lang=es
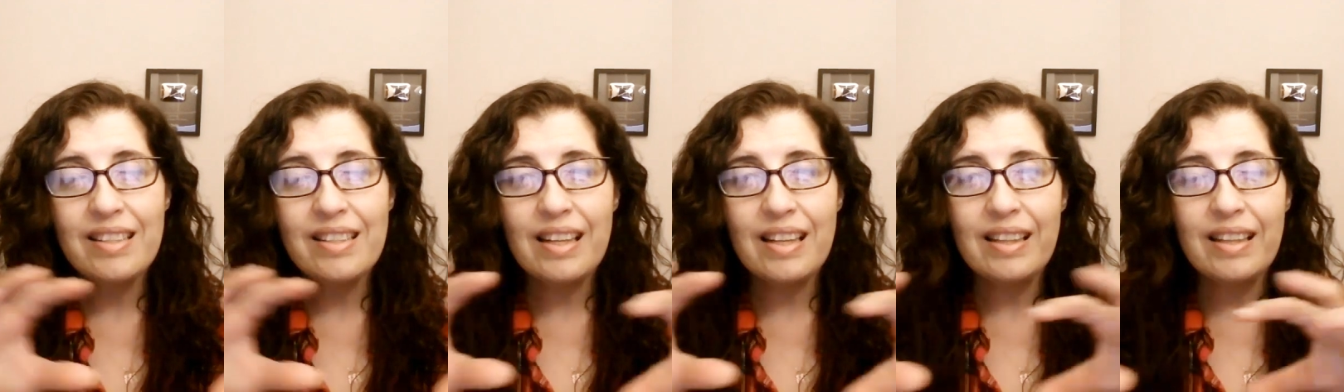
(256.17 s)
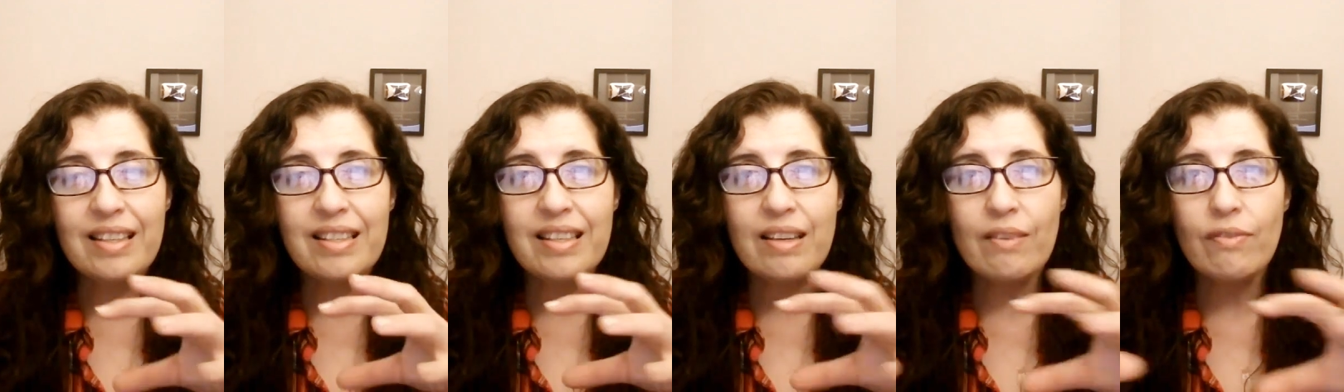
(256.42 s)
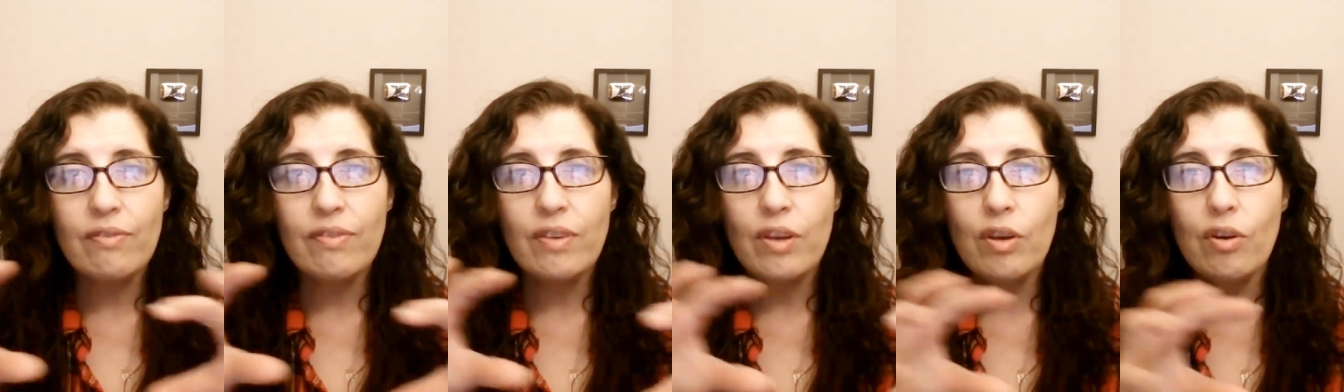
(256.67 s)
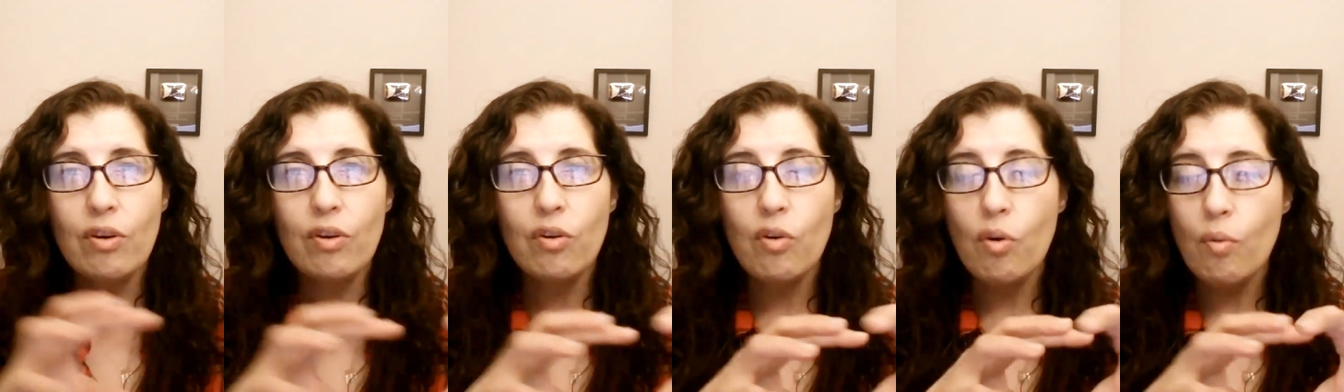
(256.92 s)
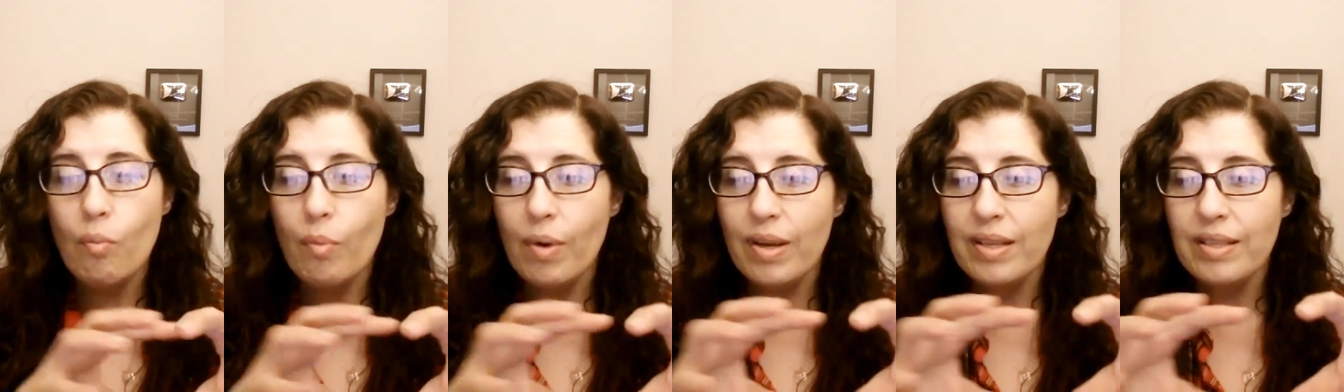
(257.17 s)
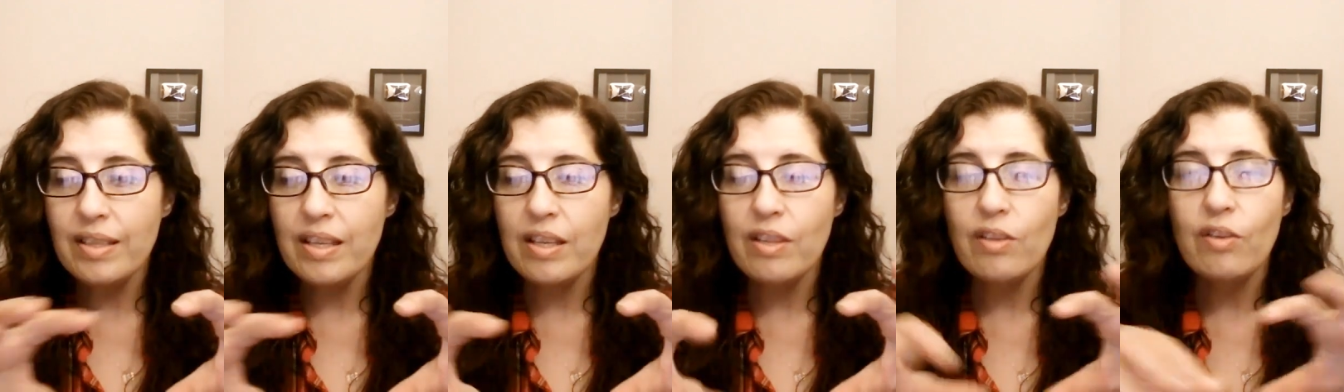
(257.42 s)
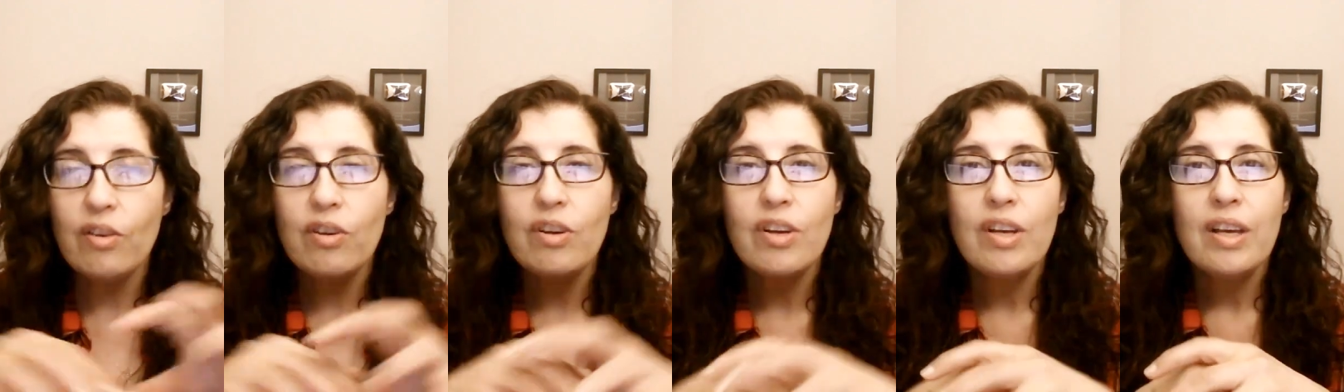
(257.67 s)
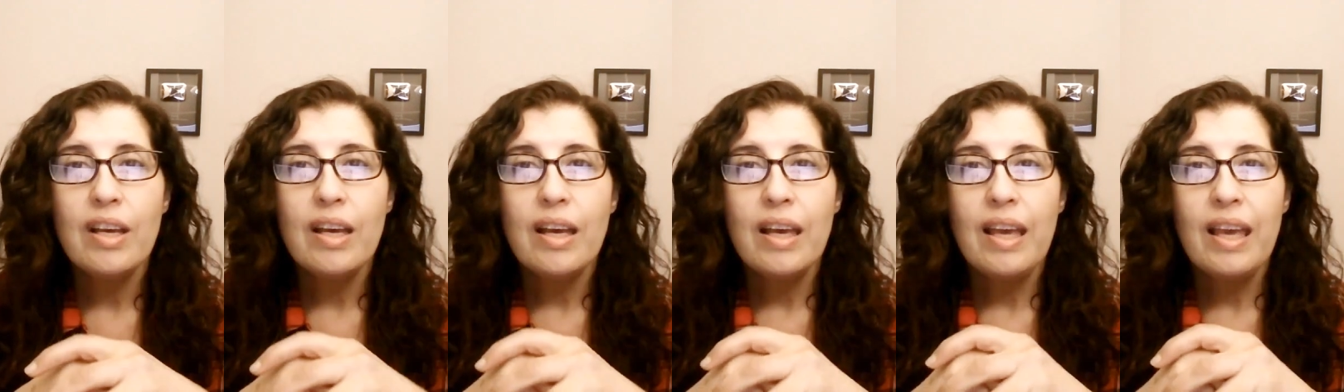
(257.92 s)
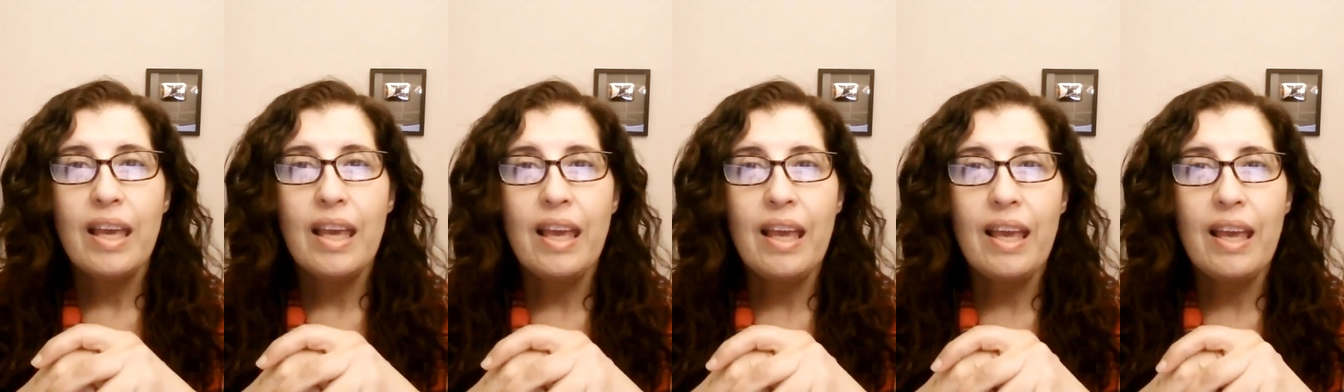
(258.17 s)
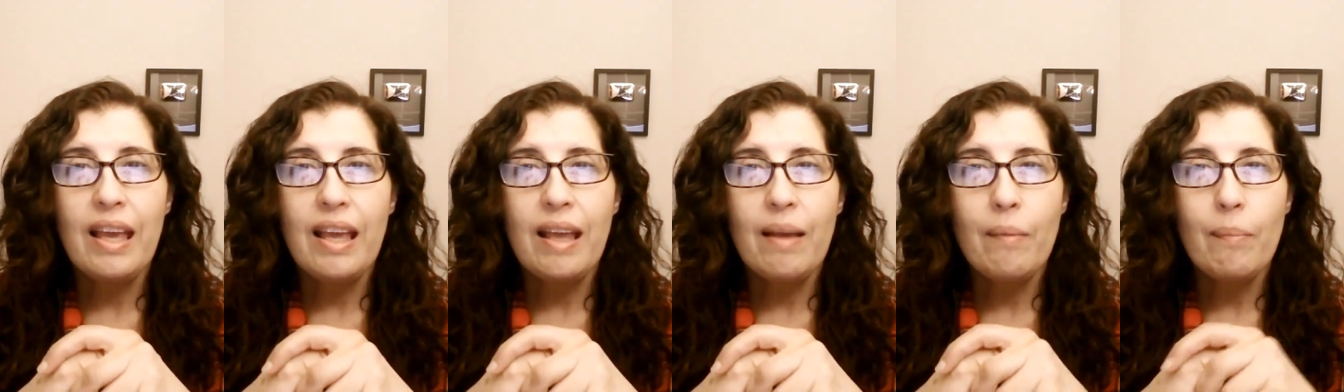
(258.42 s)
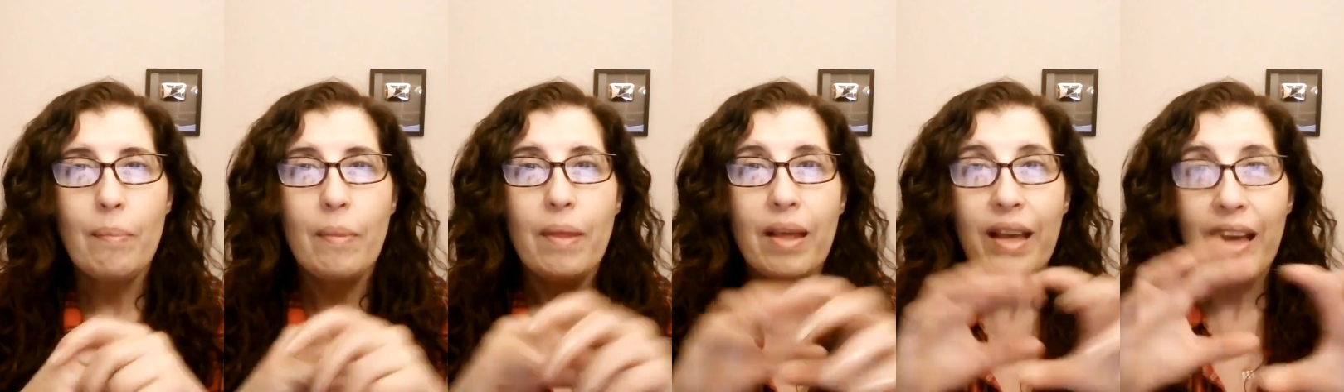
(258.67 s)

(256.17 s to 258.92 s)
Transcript: del desafío cómo ha sido eh,